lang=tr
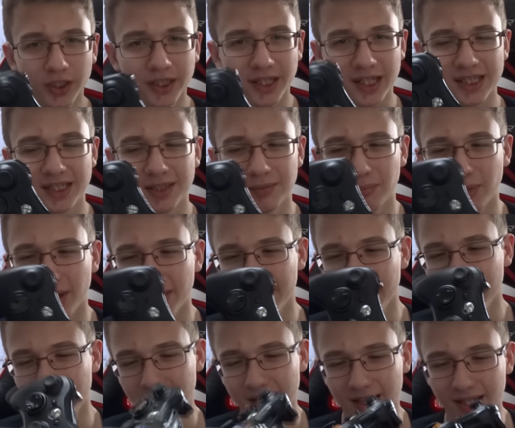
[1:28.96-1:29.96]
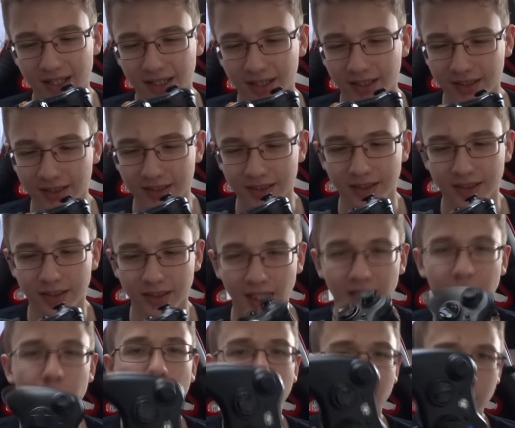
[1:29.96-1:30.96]
buna geçtim ben de.
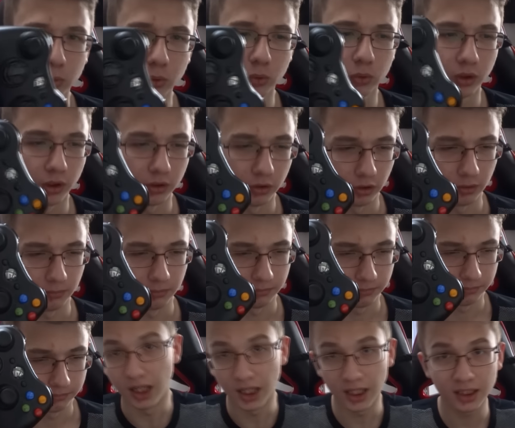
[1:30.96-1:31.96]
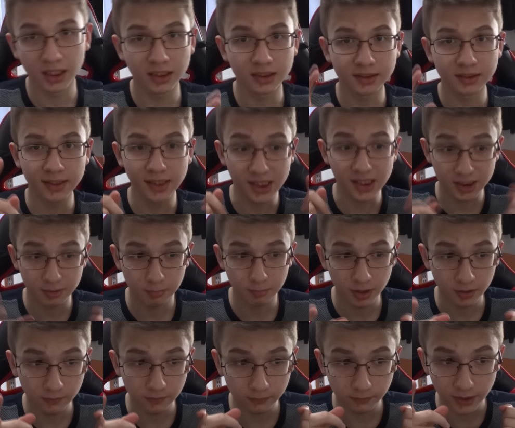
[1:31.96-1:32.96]
Yani şu an bunu kullanıyorum. Ayrıca da
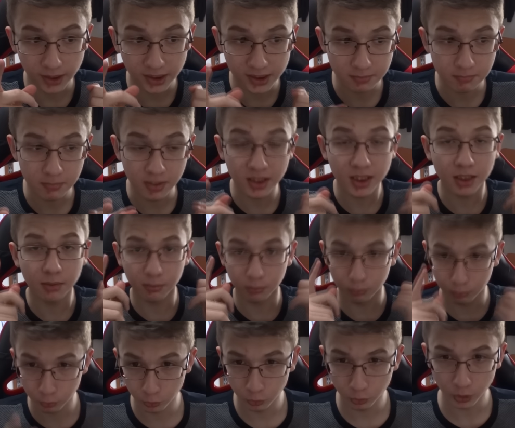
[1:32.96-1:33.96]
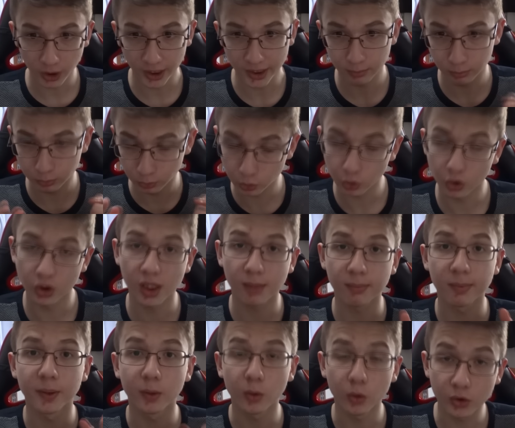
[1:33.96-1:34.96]
ekipman ekipmanlarımı bugün yani bu soru
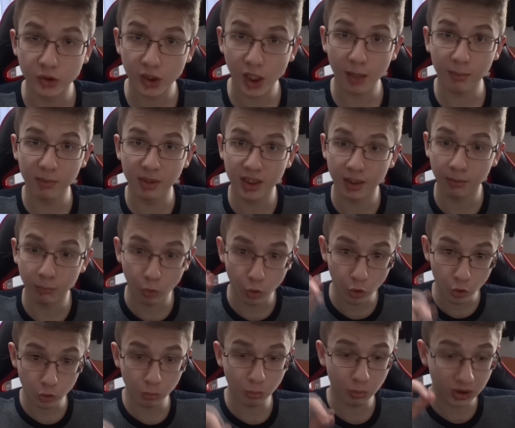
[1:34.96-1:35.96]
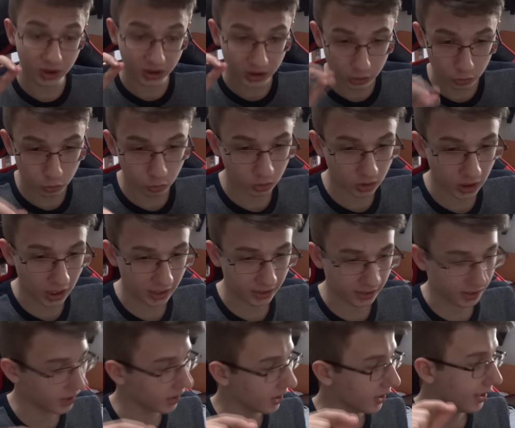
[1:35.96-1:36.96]
cevapta göstermeyeceğim. Önümüzdeki
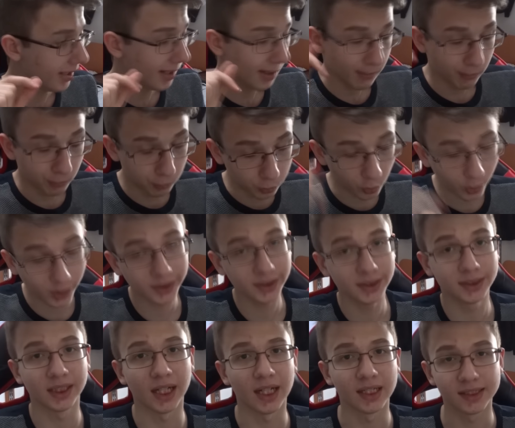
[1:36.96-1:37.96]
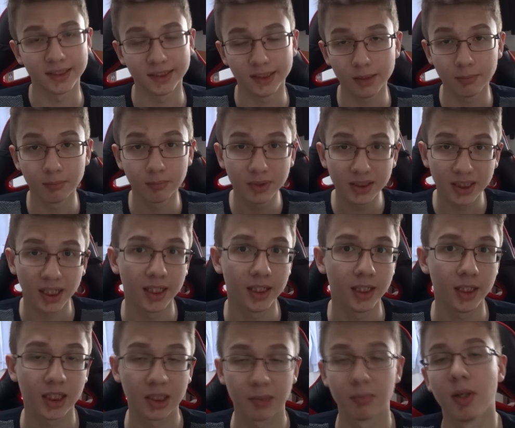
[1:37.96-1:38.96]
günlerde bu ay içerisinde bir
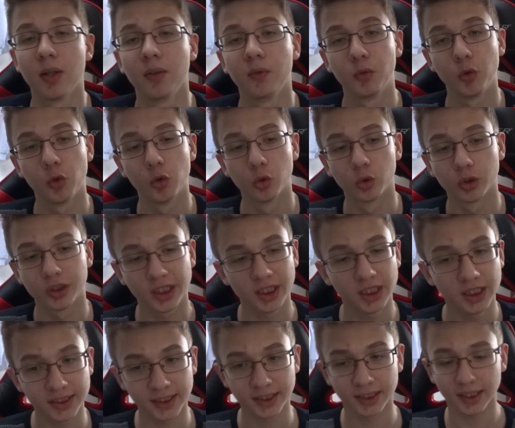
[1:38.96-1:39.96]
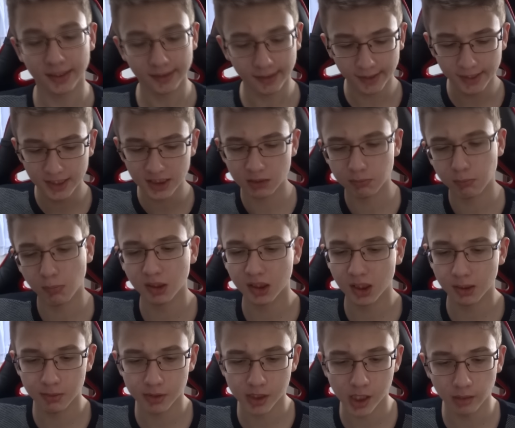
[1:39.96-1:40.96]
tane ekipman vlogu gelecek. Daha
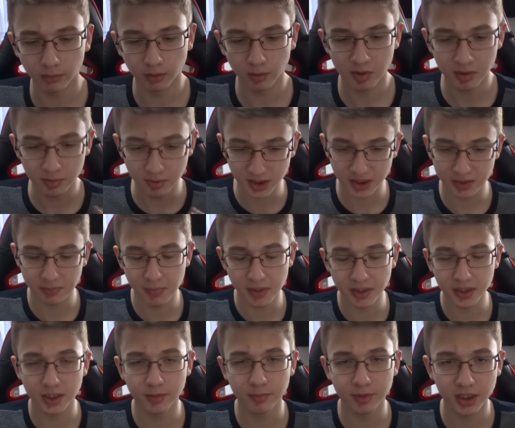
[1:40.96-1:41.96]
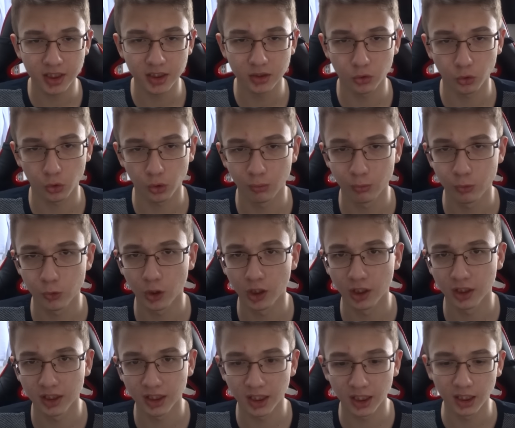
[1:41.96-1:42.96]
ekipmanlarımı tamamlamadım. Ekipmanlarımı değiştiriyorum şu
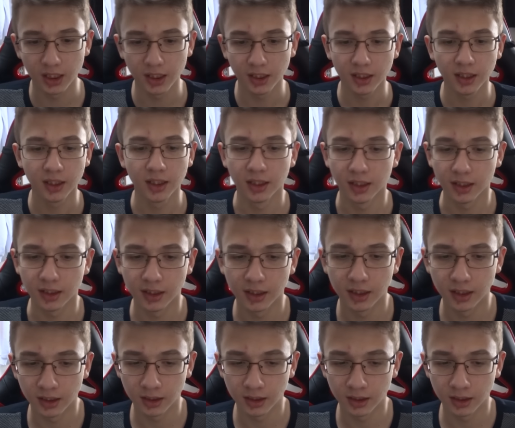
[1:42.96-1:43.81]
anda. Ee,